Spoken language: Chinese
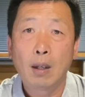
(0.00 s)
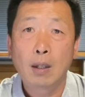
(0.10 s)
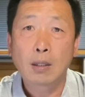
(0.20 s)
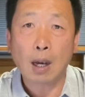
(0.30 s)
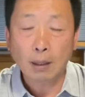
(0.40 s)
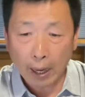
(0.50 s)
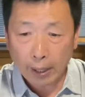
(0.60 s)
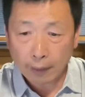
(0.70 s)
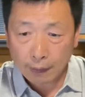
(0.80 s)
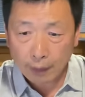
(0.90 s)
像
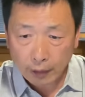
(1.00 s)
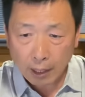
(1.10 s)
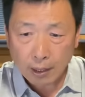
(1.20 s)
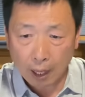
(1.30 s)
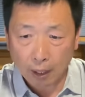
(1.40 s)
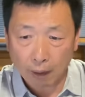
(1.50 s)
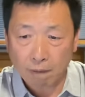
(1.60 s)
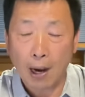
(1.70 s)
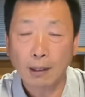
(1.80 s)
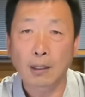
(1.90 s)
类似这样的
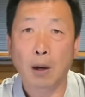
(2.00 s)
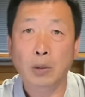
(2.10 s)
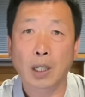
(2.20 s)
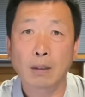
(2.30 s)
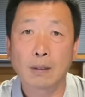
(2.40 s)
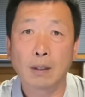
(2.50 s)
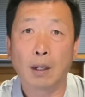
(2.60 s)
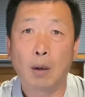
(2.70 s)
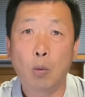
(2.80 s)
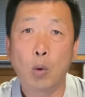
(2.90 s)
王道政
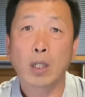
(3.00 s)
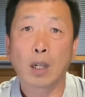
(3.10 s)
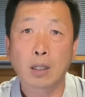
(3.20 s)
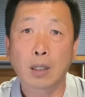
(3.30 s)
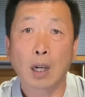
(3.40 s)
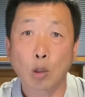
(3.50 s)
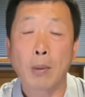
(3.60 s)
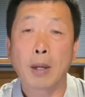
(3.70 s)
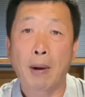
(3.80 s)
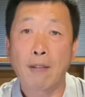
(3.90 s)
策，我相信这就
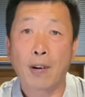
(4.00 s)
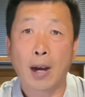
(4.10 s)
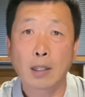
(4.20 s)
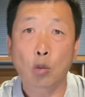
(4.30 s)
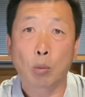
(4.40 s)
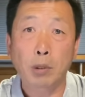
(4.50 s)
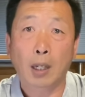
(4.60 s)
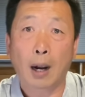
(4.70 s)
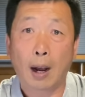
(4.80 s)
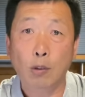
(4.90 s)
没办法。你总不能
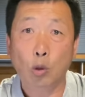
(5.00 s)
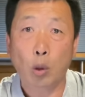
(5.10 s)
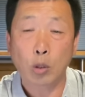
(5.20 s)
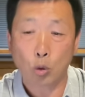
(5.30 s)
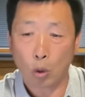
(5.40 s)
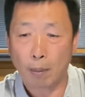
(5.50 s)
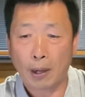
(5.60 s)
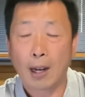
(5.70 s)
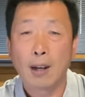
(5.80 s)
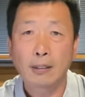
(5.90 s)
让孩子退学
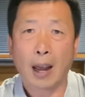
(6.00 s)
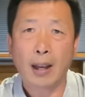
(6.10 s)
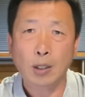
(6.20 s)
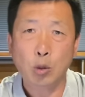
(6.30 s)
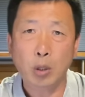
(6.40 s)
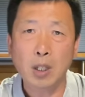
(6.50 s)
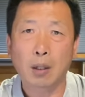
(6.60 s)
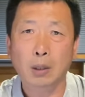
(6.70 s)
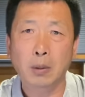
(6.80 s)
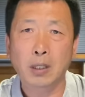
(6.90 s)
吧？哪个学
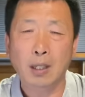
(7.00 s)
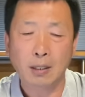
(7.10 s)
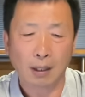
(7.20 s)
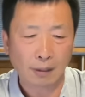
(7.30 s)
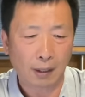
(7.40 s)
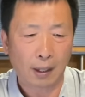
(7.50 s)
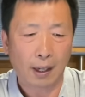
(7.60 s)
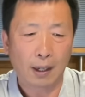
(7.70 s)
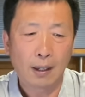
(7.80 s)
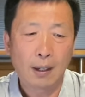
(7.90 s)
校都是这政策
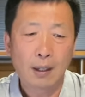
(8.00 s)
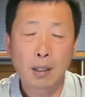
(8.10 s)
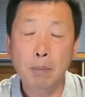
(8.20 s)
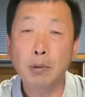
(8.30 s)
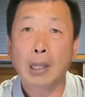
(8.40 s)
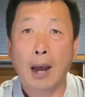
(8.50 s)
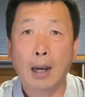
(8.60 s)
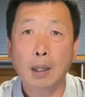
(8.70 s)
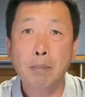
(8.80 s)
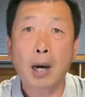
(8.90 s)
呀？你不
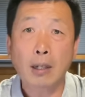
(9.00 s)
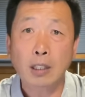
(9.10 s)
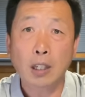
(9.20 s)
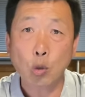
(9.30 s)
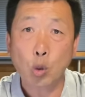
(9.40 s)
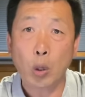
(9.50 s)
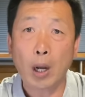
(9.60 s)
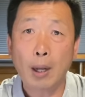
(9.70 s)
打他不让你上学，